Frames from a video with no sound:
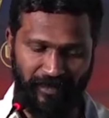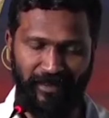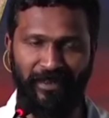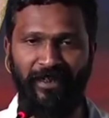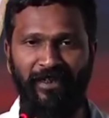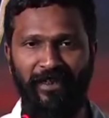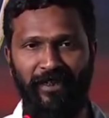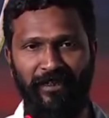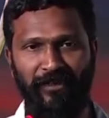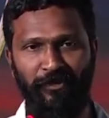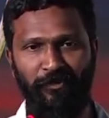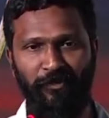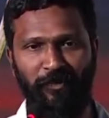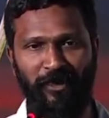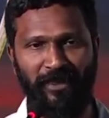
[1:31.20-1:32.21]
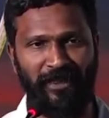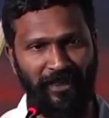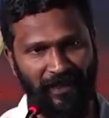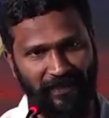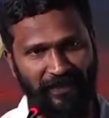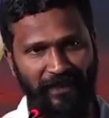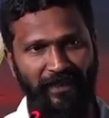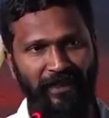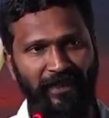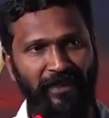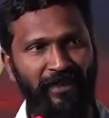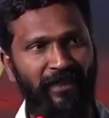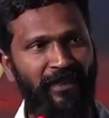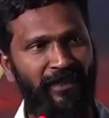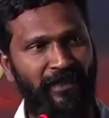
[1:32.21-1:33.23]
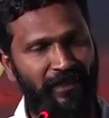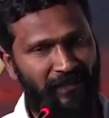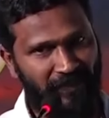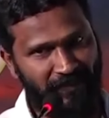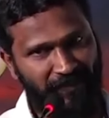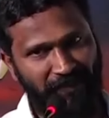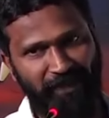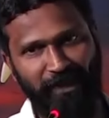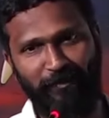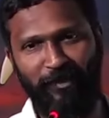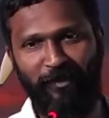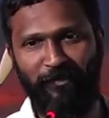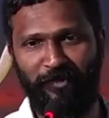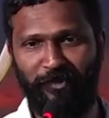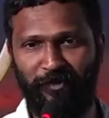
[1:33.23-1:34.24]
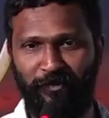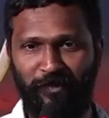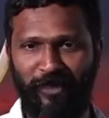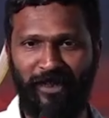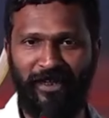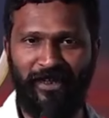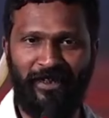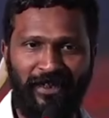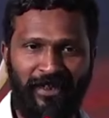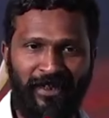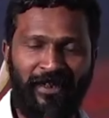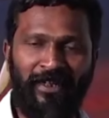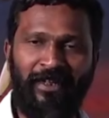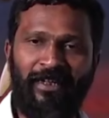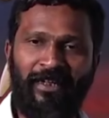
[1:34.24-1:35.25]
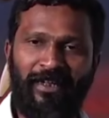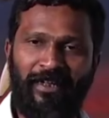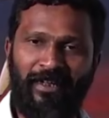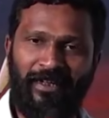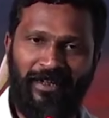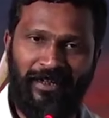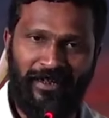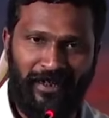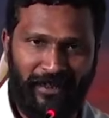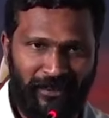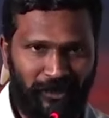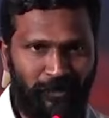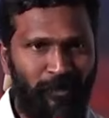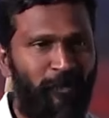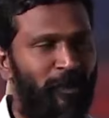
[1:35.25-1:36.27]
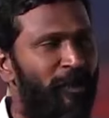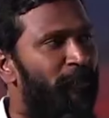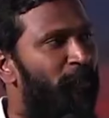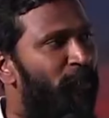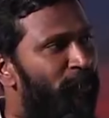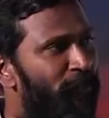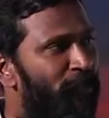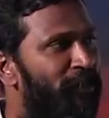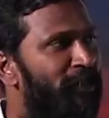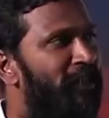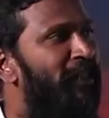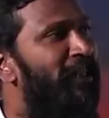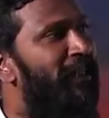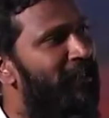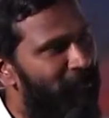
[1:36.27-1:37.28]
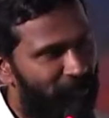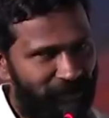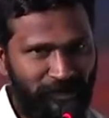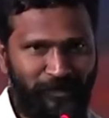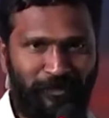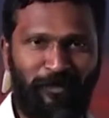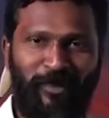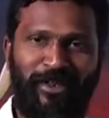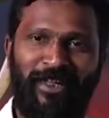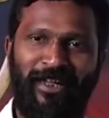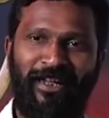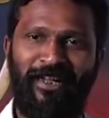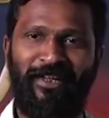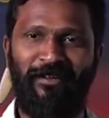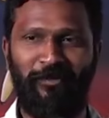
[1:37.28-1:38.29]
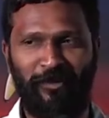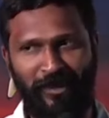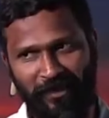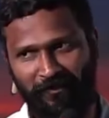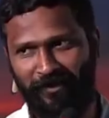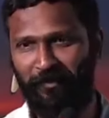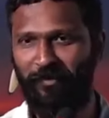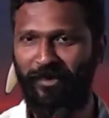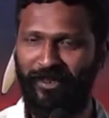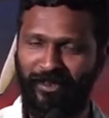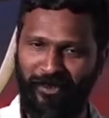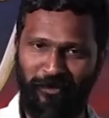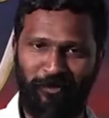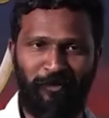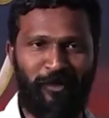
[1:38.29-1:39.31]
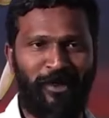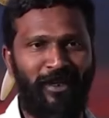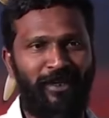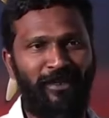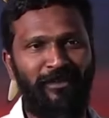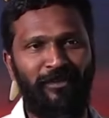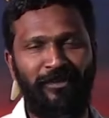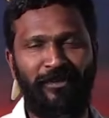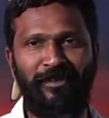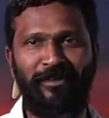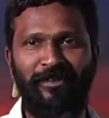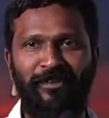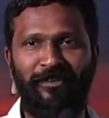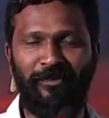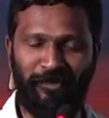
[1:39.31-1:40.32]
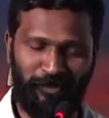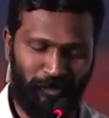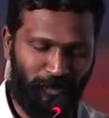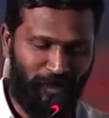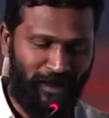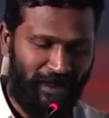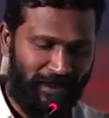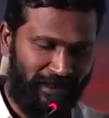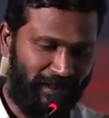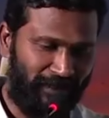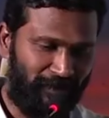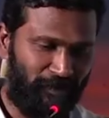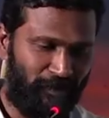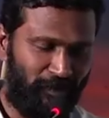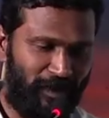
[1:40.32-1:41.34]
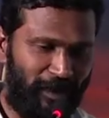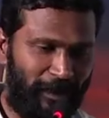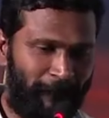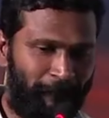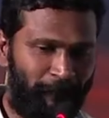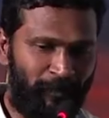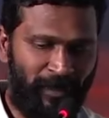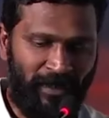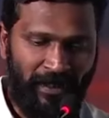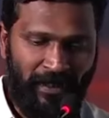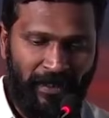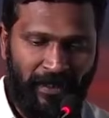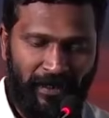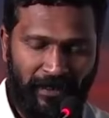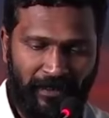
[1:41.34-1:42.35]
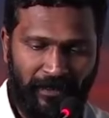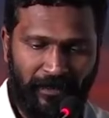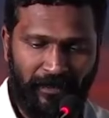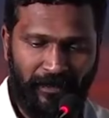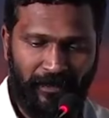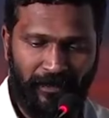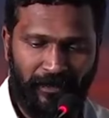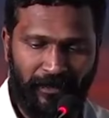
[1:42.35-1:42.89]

விடுதலைக்காக ஷூட் பண்ண அதே இடங்களில் தான் இந்த படமும் ஷூட் பண்ணாங்க நாங்கள் ஷூட் பண்ண போகும்போது இந்த படம் ஷூட் பண்ணாங்க ஓ கல்வன் இப்போ தான் ஷூட் பண்ணாங்கன்னு சொல்லுவாங்க அடிக்கடி சொல்லுவாங்க அண்டு